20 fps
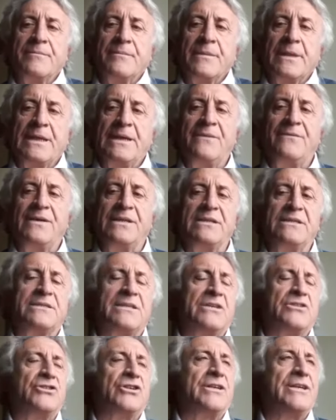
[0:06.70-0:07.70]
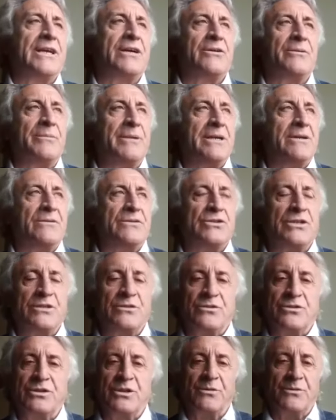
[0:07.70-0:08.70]
il 26 gennaio
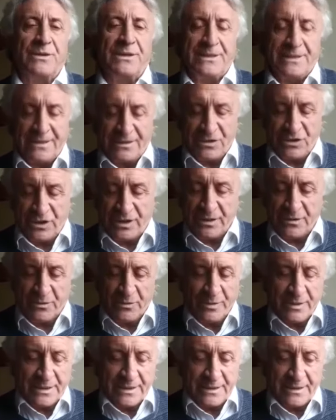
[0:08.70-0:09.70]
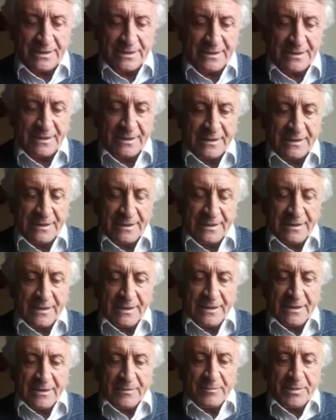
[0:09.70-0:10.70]
1955
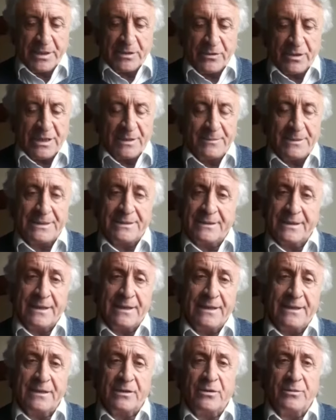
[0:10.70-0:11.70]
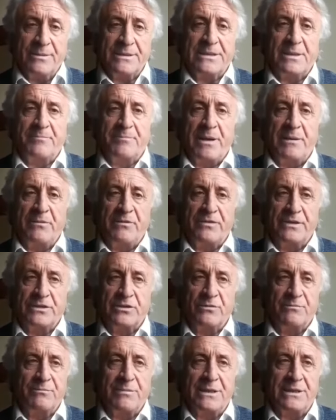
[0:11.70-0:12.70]
Piero Calamandrei, come sappiamo,
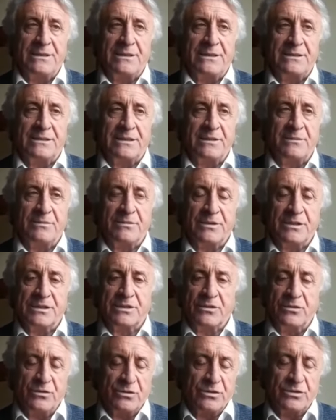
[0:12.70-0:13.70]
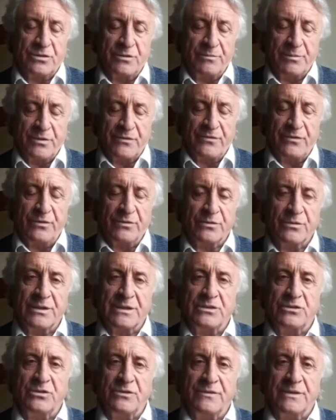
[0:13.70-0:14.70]
fece un bellissimo discorso profondo
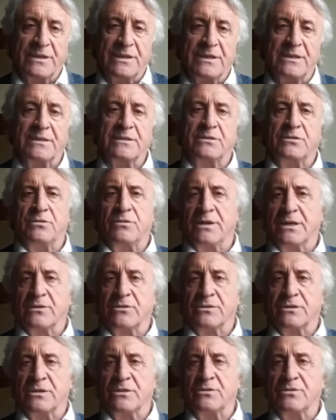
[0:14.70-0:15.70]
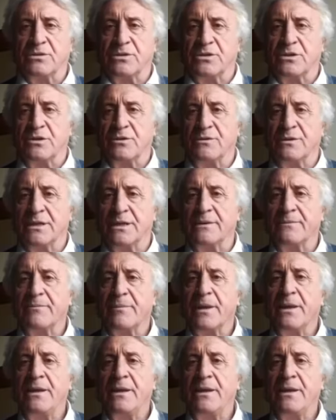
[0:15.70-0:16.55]
ai giovani sulla Costituzione.